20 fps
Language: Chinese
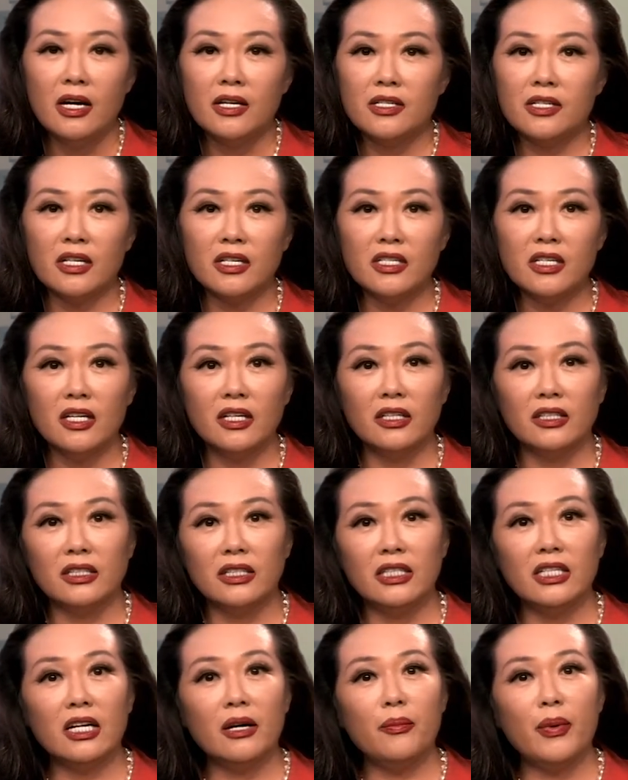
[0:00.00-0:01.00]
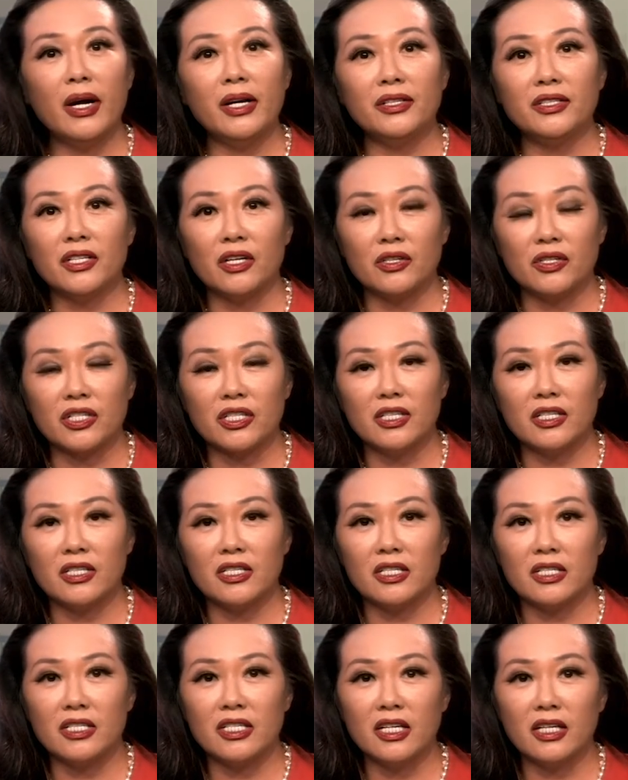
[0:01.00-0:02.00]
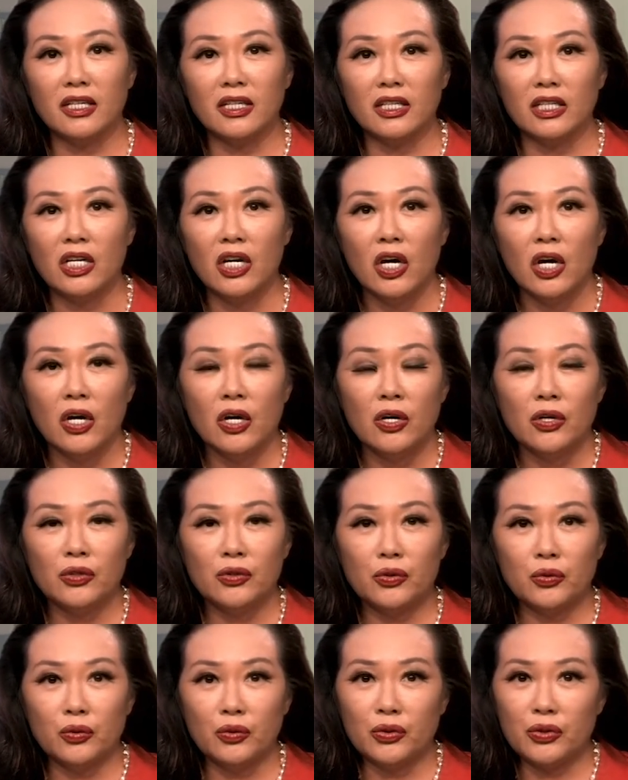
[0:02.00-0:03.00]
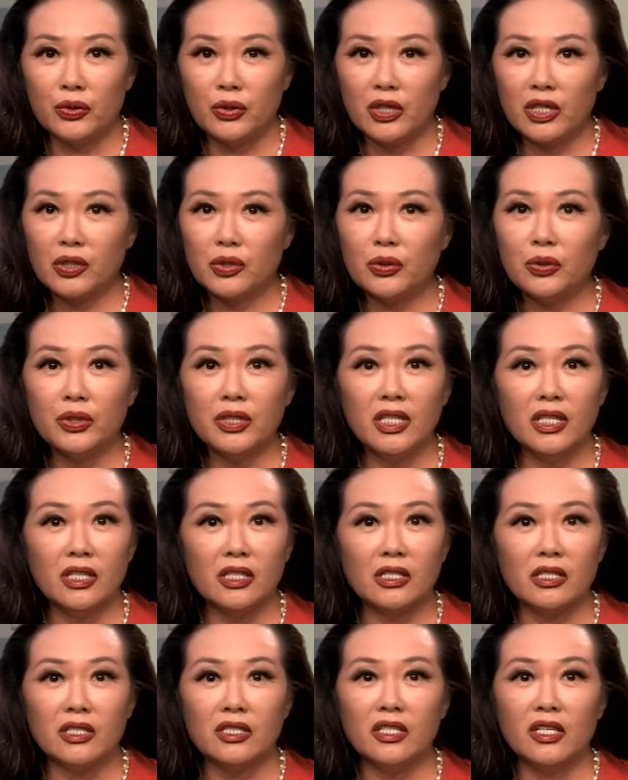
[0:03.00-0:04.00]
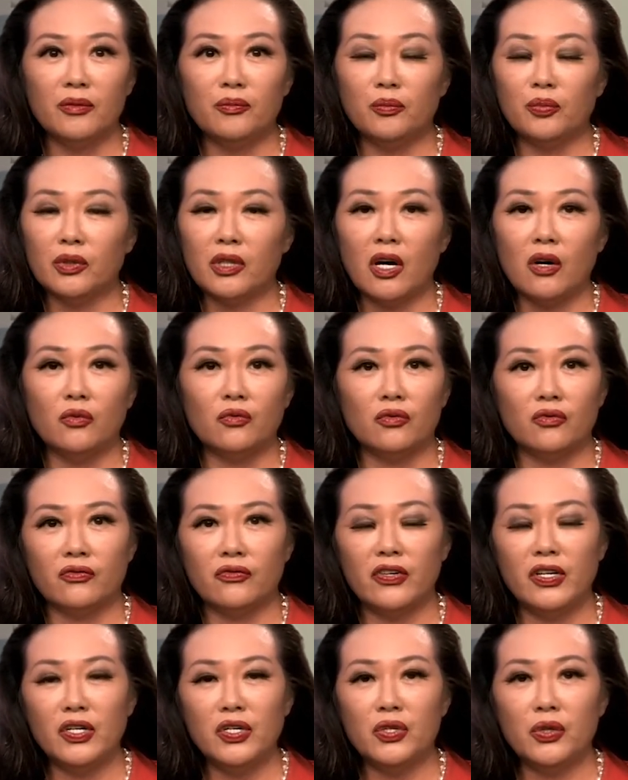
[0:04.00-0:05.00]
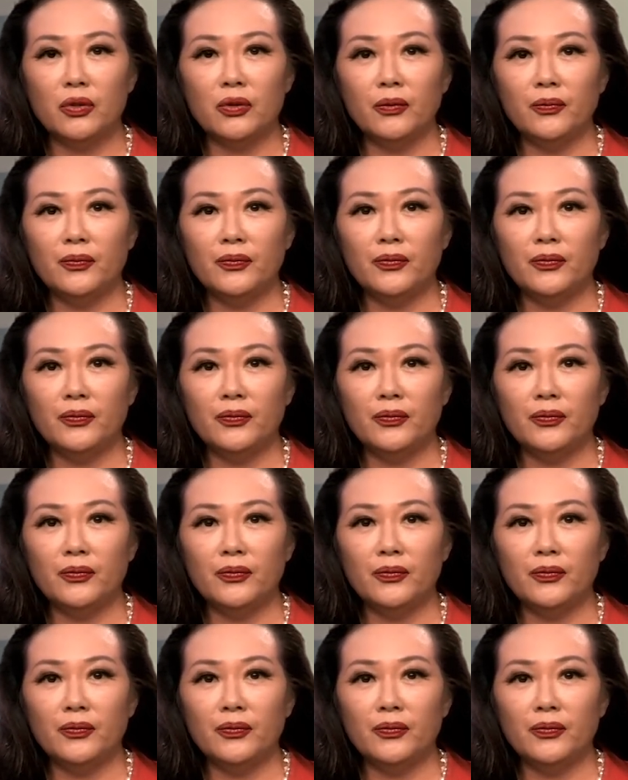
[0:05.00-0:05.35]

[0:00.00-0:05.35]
整整一个半小时的时间里，主角出现的时间不到五分钟。